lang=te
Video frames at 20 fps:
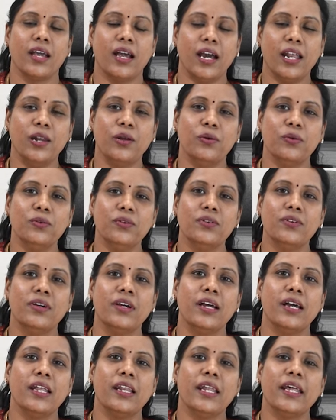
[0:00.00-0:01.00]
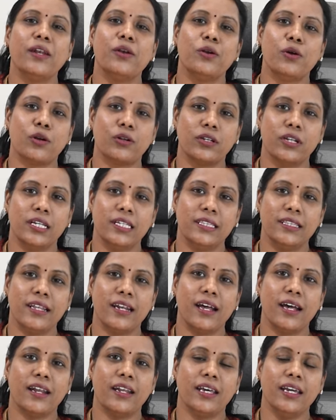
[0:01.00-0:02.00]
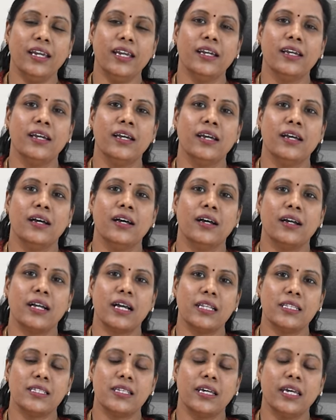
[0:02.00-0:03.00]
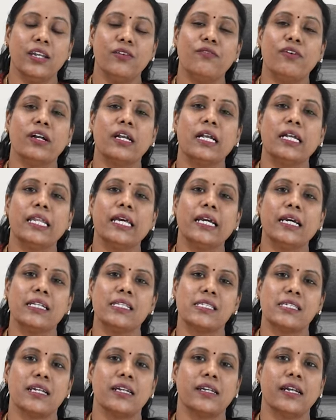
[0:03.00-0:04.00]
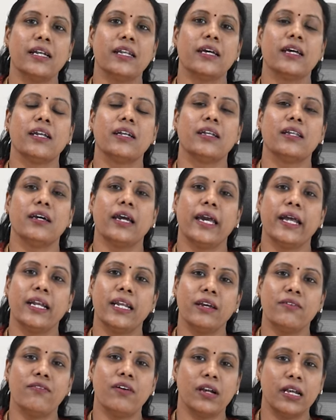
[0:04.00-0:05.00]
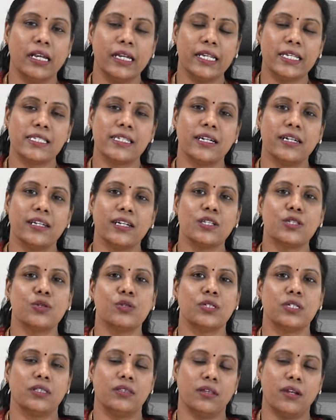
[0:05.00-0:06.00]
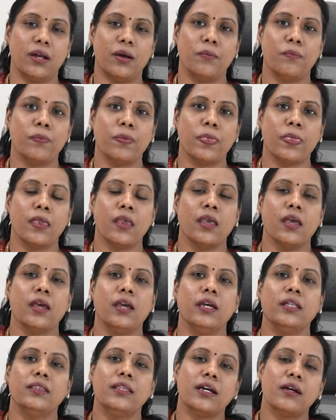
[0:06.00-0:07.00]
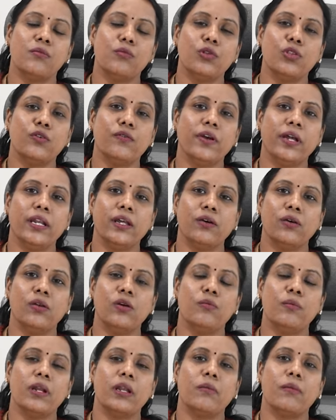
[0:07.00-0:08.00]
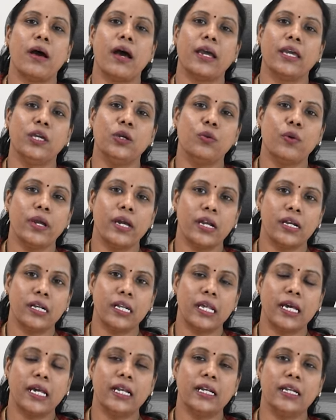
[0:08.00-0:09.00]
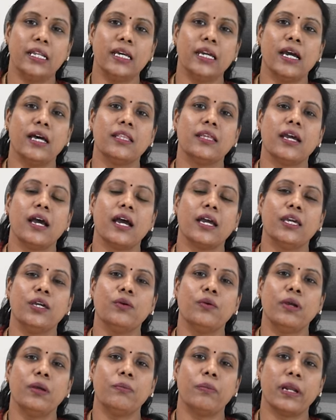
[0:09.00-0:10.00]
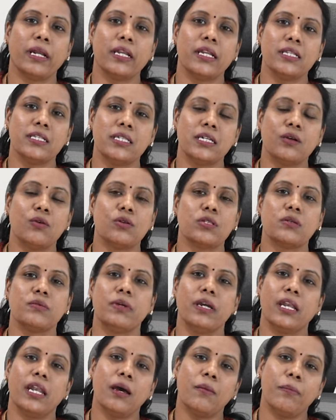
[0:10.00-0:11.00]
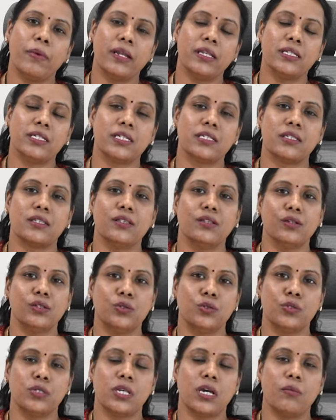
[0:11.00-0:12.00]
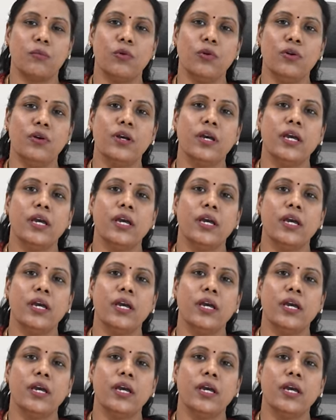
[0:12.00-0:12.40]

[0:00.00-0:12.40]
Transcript: హలో నేను డాక్టర్ ఇందిరా అని కన్ ఇన్ఫర్టిలిటీ కన్సల్టెంట్ అట్ హెగ్డే ఫర్టిలిటీ సెంటర్ సుచిత్ర ఇంతకుముందు వీడియోలో మనం ఐయుఐ అంటే ఏంటి అది ఐయుఐ ప్రెగ్నెన్సీ కోసం ఎలా పనిచేస్తుందో చూసాము